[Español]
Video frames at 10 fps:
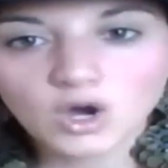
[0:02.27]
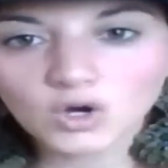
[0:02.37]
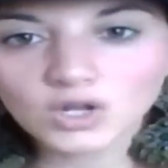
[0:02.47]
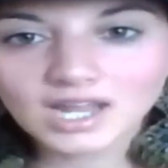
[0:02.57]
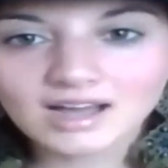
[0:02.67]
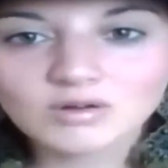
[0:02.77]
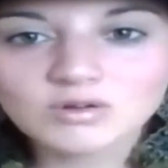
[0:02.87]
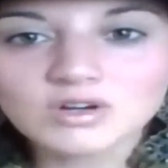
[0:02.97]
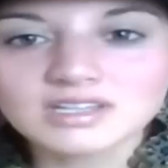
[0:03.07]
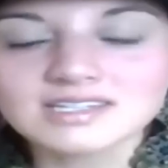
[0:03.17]
Hola,
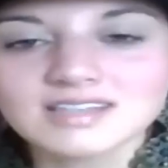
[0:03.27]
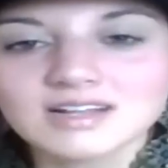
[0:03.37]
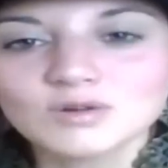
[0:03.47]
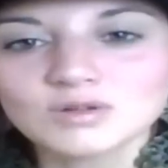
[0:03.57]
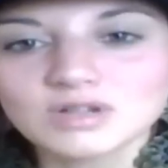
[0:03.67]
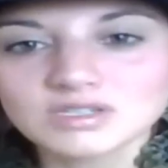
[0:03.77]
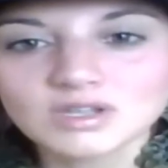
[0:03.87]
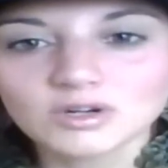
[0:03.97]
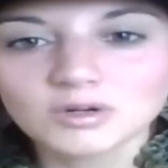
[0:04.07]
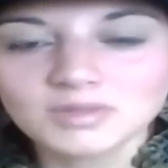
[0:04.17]
un cordial saludo.
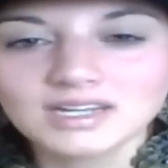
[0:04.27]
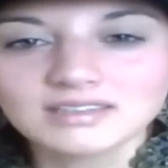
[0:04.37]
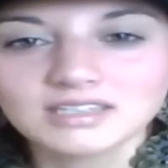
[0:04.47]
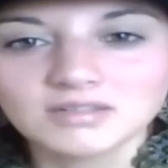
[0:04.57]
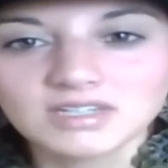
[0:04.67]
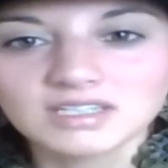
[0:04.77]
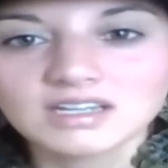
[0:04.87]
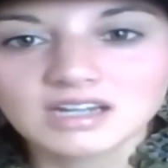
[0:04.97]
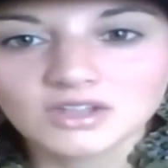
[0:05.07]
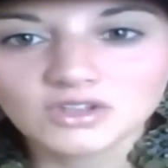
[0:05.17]
Soy Romina Tibid,
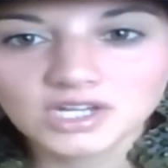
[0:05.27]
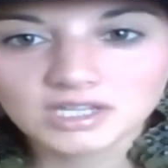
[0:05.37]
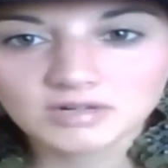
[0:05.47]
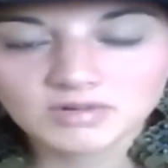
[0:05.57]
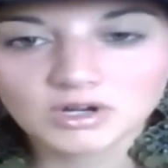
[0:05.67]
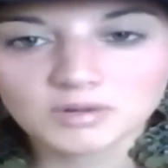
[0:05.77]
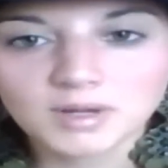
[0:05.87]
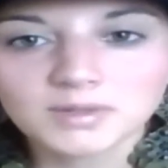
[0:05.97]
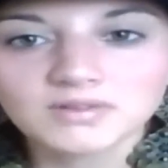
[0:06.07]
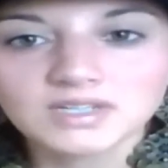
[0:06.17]
creadora del blog
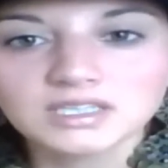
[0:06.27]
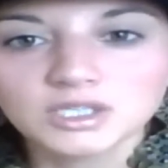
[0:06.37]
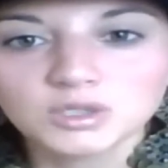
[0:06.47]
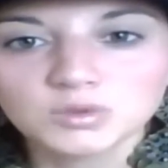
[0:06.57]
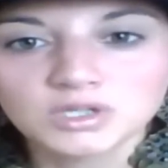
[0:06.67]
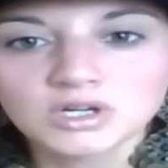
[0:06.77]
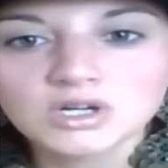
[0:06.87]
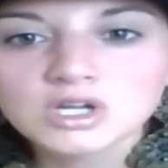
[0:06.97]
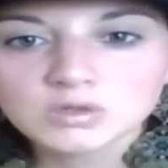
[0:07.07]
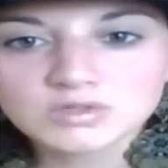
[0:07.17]
Mamá21,
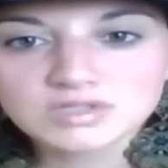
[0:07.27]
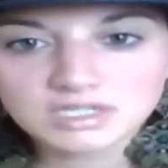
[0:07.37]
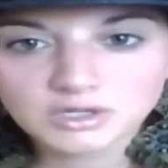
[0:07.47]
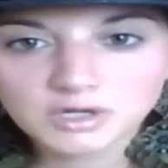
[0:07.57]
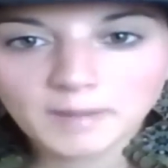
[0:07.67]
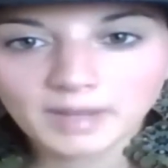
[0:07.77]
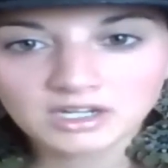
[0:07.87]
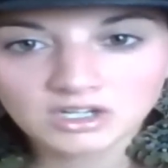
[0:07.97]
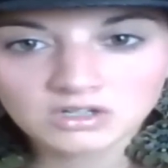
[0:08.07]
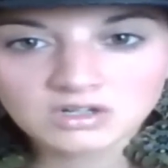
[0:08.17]
un sitio en
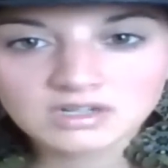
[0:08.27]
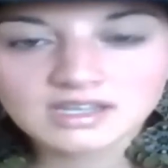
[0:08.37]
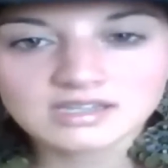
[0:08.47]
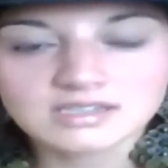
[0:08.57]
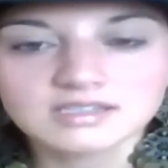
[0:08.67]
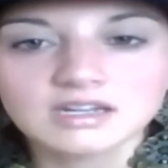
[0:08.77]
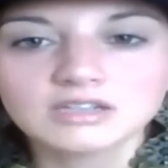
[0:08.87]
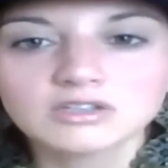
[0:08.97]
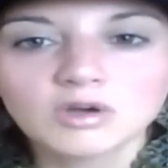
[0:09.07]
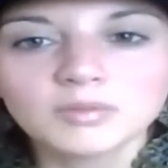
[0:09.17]
español que inicié en
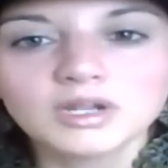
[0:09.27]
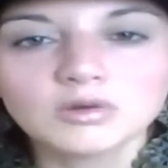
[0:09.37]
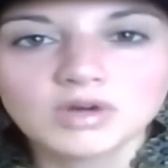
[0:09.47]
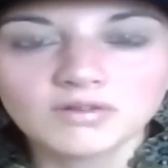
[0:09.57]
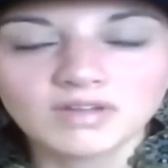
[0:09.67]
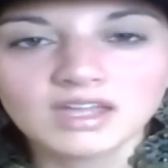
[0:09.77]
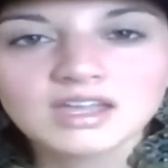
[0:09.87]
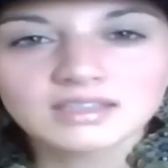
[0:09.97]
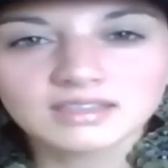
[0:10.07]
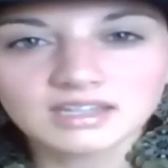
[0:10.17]
el 2009
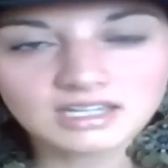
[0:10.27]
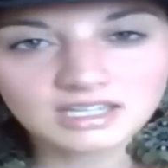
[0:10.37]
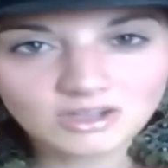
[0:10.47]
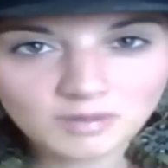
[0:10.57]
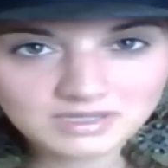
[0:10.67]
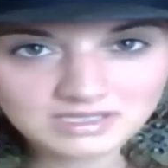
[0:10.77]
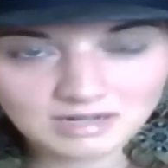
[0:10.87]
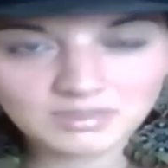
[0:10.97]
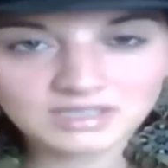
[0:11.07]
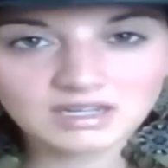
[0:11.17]
dirigido
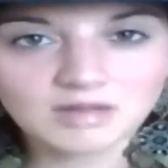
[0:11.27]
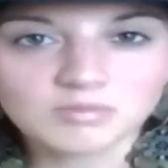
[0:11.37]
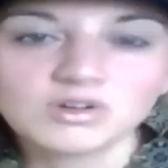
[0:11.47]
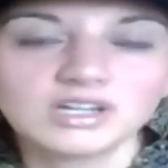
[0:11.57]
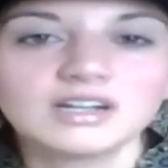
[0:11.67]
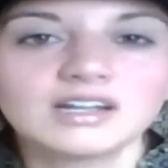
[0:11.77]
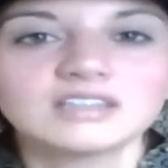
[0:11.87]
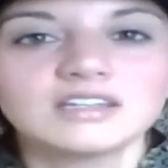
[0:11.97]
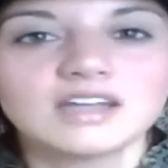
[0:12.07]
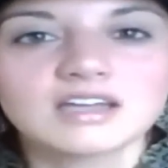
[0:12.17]
especialmente a las mujeres
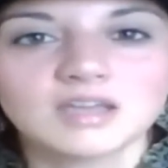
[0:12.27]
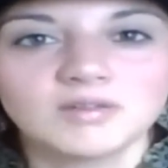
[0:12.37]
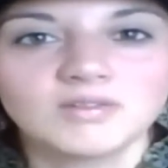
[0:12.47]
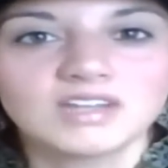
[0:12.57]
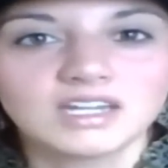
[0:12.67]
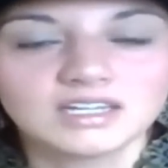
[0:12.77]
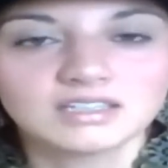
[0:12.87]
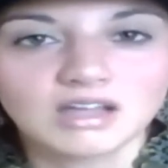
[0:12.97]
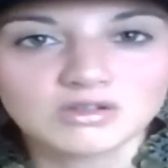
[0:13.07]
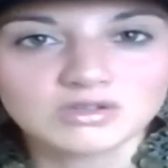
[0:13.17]
latinas que viven en
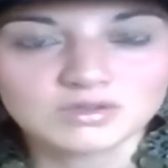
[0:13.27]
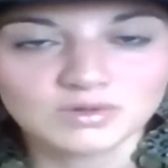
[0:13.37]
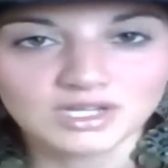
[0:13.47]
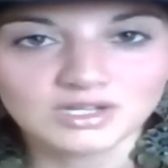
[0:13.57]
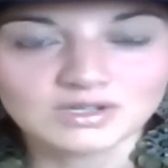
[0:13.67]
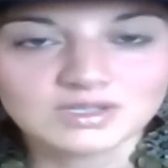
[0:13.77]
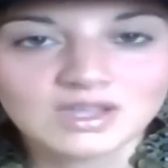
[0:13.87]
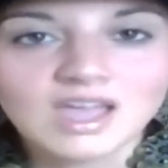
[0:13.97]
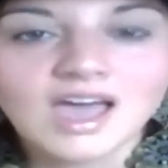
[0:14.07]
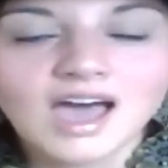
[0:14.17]
Estados Unidos.
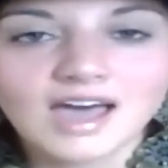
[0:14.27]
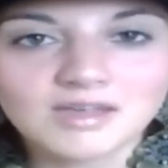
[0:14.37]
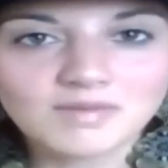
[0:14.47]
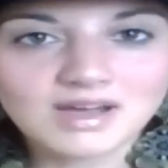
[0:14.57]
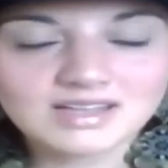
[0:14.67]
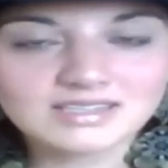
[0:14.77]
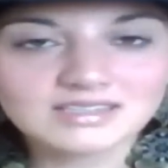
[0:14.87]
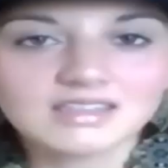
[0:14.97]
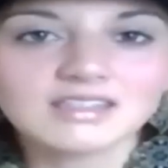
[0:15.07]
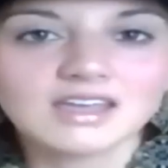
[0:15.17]
Además
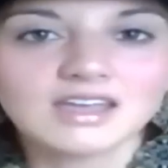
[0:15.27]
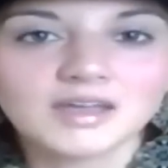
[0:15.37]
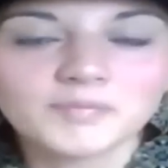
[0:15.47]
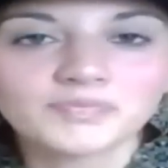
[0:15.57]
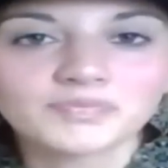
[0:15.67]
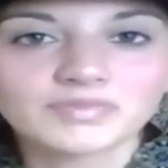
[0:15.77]
de,